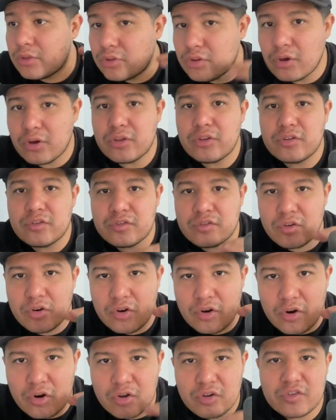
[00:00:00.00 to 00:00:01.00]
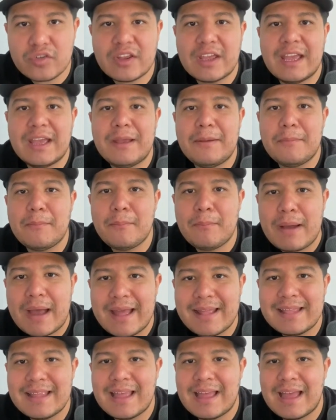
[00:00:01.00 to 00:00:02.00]
todos los que
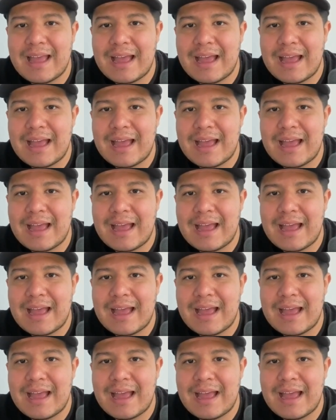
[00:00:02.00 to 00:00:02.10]
van